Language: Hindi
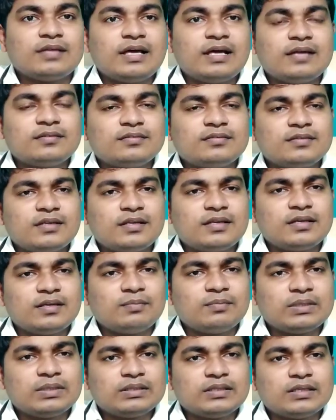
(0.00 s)
सांस
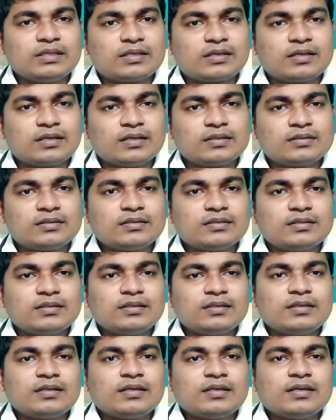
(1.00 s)
लेने में दिक्कत
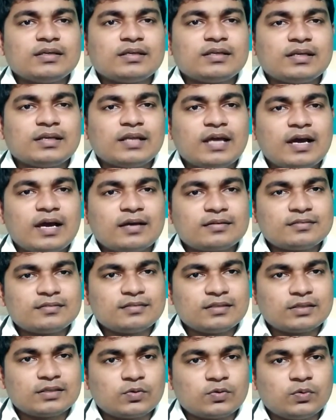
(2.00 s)
नाक
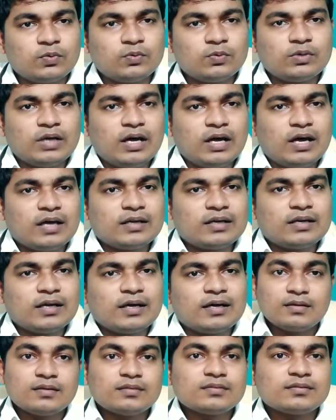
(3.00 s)
से खून
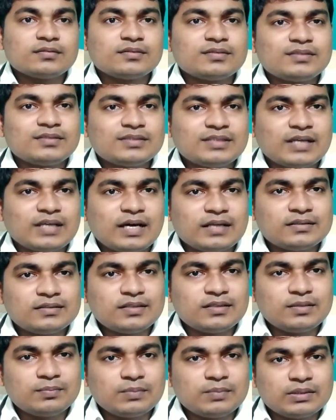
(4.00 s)
आना
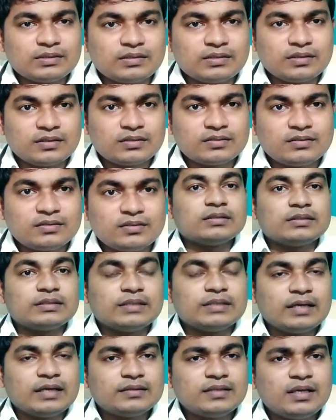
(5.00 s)
छाती में दर्द
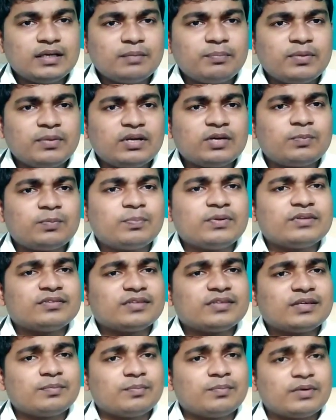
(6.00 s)
ज़्यादा ब्लड
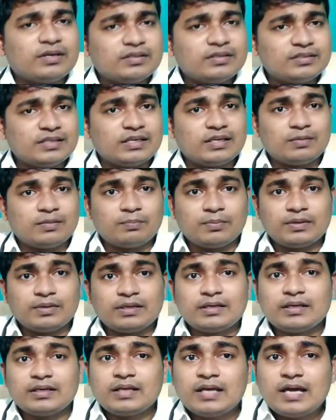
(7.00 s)
प्रेशर बढ़ जाने
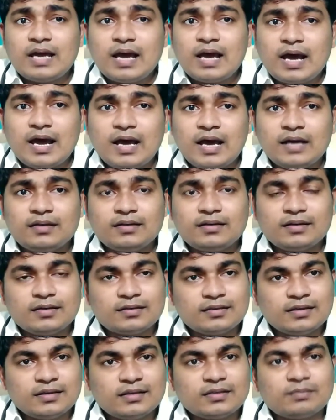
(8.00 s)
पर हार्ट
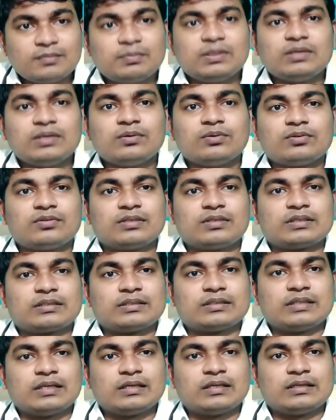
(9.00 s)
अटैक भी हो
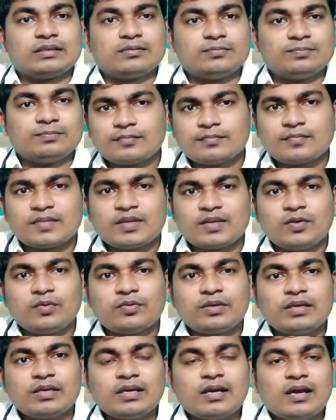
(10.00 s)
सकता है
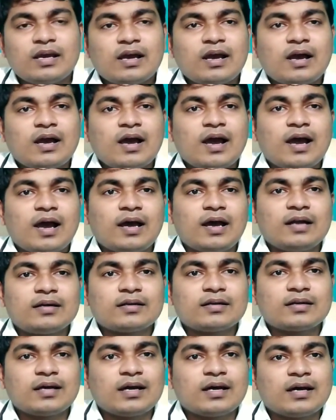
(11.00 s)
क्योंकि
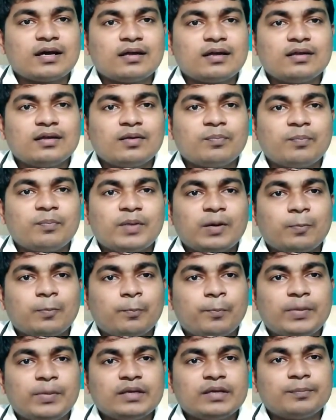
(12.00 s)
हार्ट का
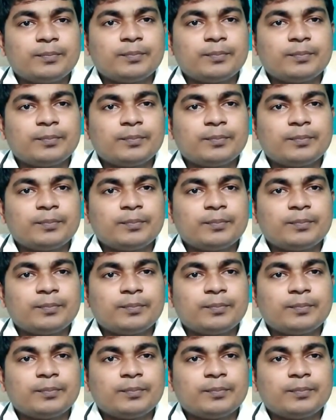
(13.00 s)
पंपिंग